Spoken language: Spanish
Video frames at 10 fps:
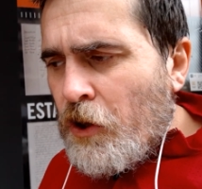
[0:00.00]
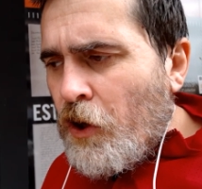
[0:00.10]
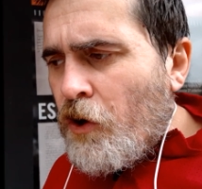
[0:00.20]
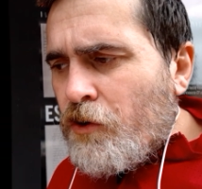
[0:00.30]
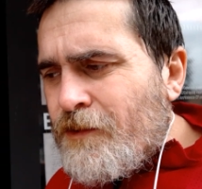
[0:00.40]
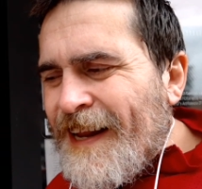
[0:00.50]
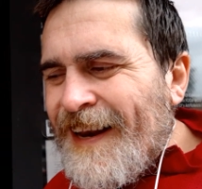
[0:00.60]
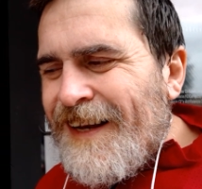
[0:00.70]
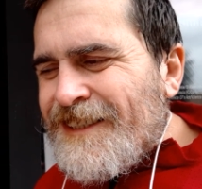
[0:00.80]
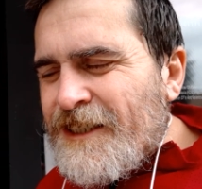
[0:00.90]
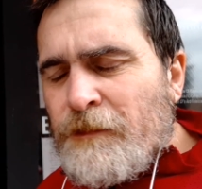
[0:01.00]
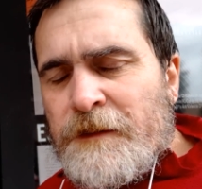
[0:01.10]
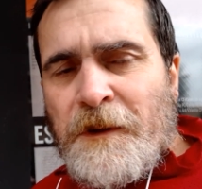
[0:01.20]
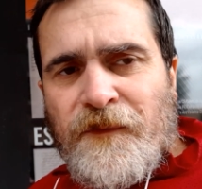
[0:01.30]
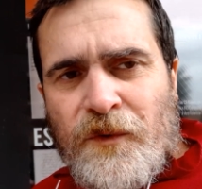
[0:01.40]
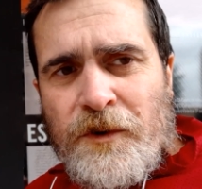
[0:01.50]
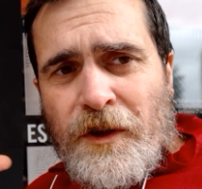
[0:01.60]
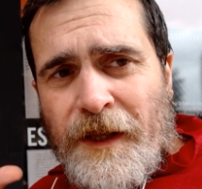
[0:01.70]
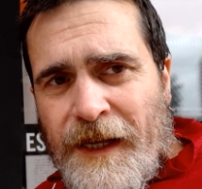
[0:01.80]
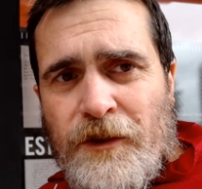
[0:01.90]
o con un análisis más
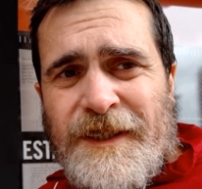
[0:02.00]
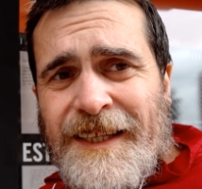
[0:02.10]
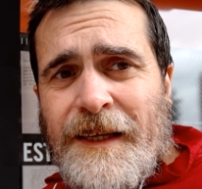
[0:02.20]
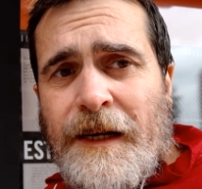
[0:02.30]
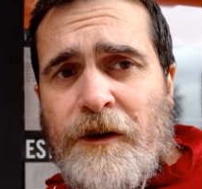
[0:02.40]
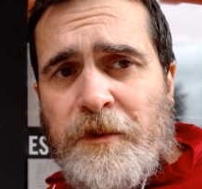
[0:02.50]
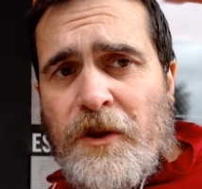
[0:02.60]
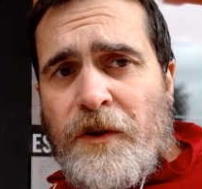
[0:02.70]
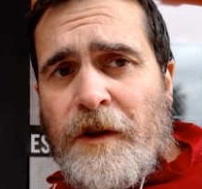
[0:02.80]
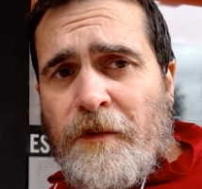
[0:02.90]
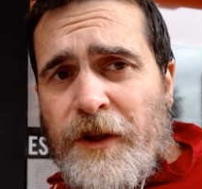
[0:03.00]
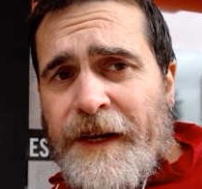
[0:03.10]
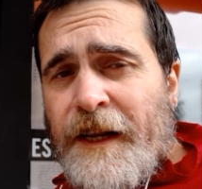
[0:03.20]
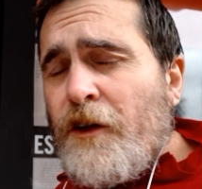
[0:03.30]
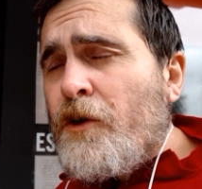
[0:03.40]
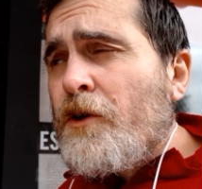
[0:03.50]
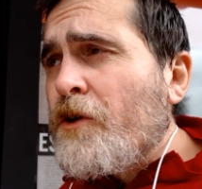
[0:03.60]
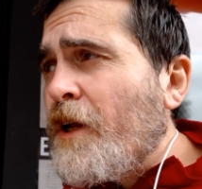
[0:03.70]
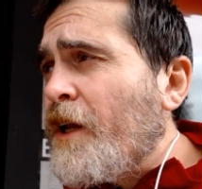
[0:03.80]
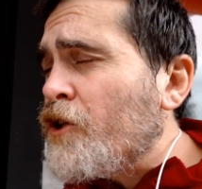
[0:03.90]
profundo, dejando bastante claro por dónde voy a ir en,
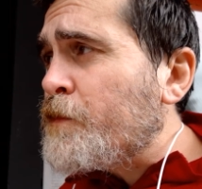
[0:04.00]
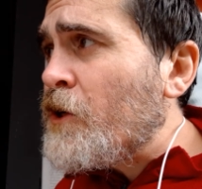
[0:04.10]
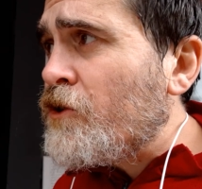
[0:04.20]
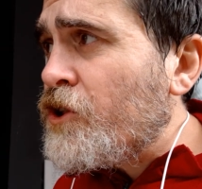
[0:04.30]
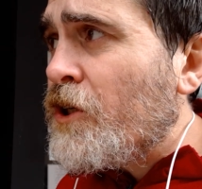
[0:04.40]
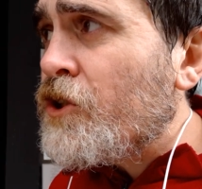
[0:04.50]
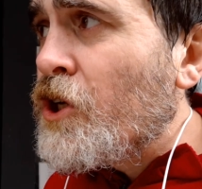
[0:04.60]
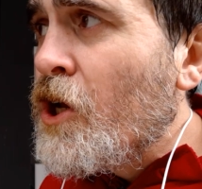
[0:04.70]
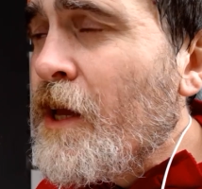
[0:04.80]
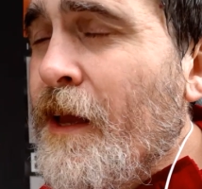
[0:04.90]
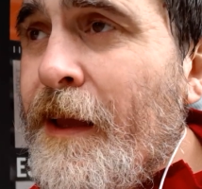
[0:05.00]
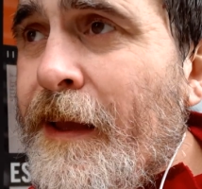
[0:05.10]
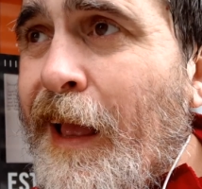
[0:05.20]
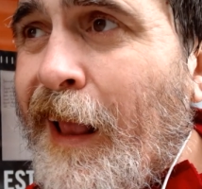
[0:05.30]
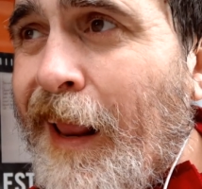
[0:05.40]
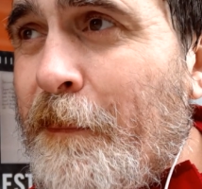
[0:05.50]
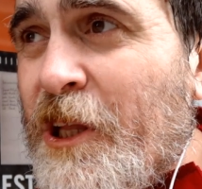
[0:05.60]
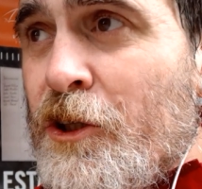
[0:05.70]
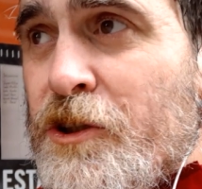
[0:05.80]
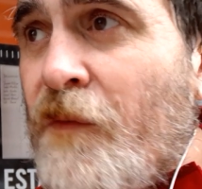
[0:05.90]
los pronósticos.
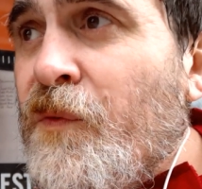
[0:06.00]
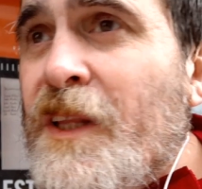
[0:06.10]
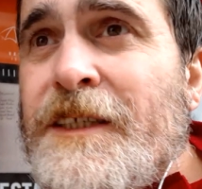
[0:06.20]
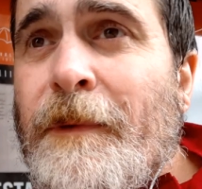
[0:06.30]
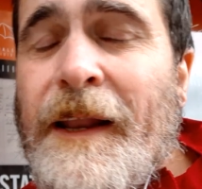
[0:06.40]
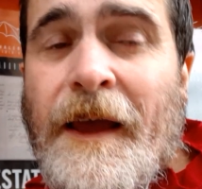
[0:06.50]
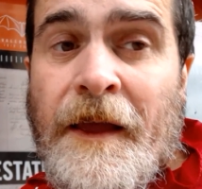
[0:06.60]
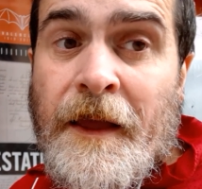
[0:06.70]
Repito, este fin de semana,